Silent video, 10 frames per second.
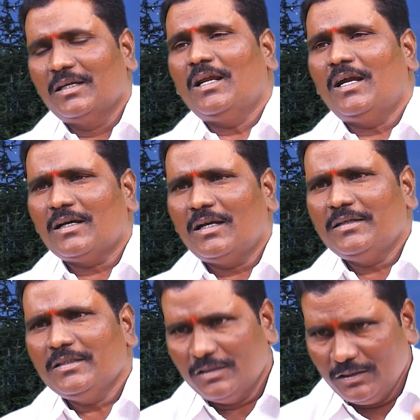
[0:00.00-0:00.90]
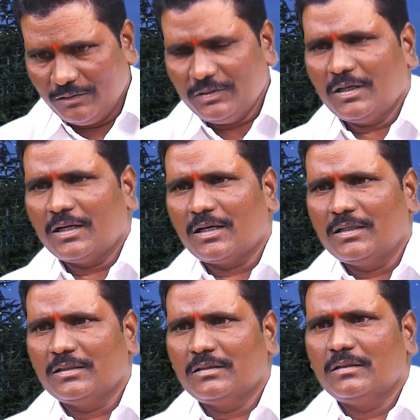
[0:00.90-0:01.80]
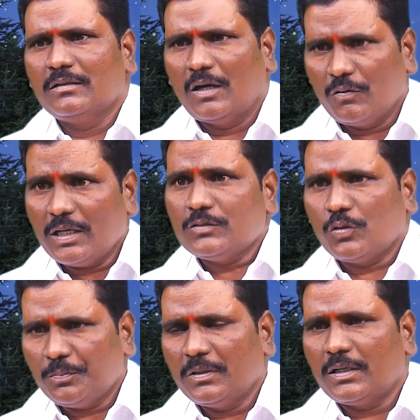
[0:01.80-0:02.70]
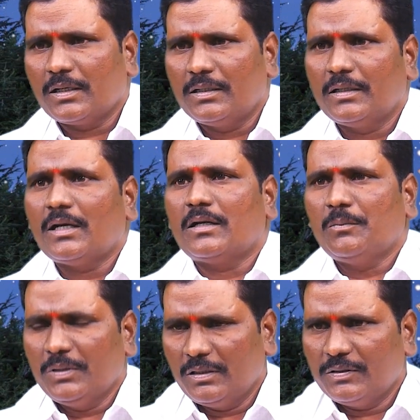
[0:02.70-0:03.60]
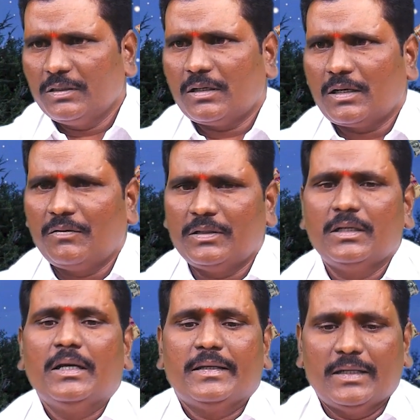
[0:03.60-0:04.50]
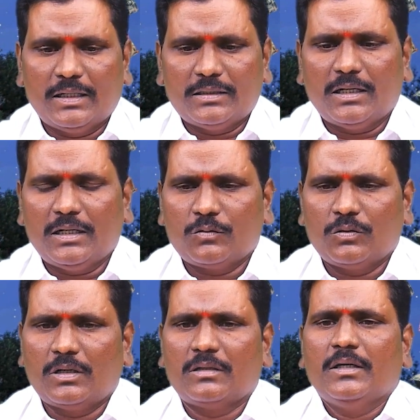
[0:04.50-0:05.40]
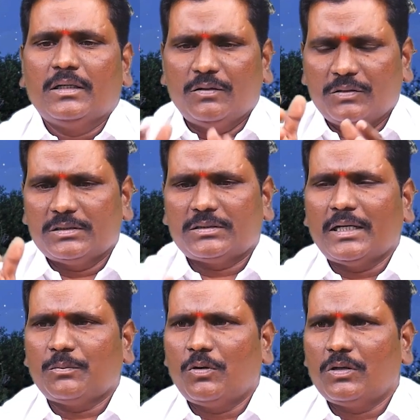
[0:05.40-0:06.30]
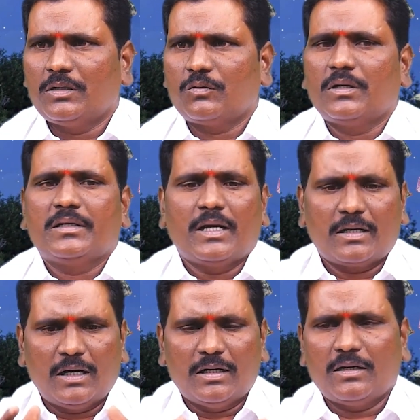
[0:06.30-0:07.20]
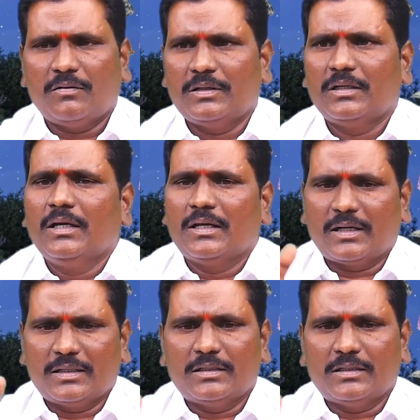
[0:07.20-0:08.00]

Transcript: ఎలా అడగాలంటే ఈ విధంగా అడగాలి అవకాశ రూపంలో అడగాలి నాకు డబ్బు ఈ విధంగా కావాలి నేను ఎదగాలనుకున్నాను ఈ స్థాయికి పోవాలనుకున్నాను నాకు కారు కావాలి నాకు